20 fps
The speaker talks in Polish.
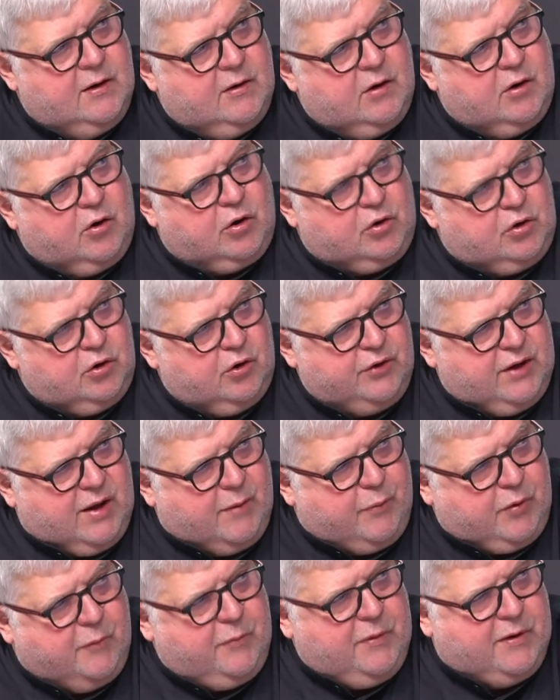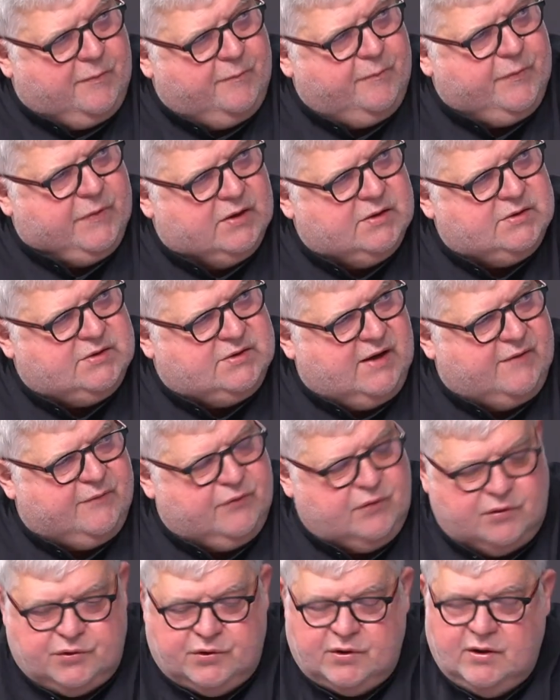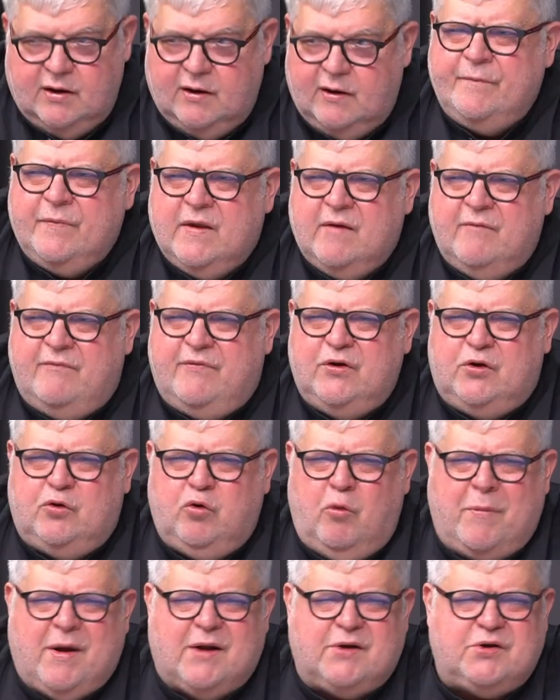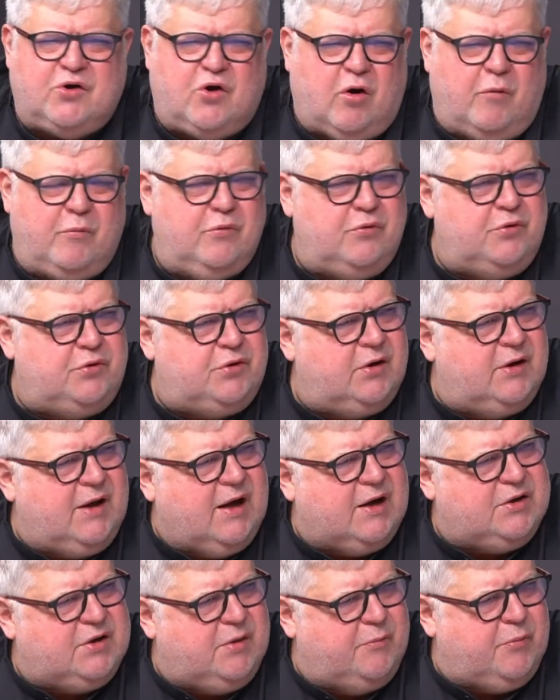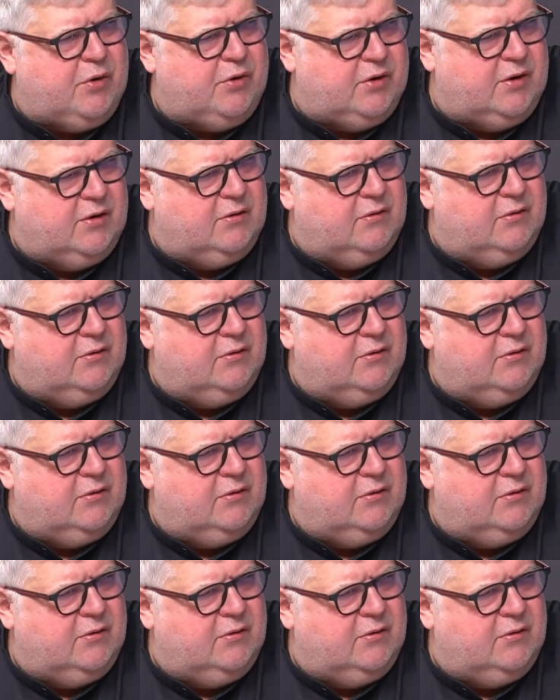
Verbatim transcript: ogląda problem z zewnątrz. Wytłumacz komuś, jak cię boli.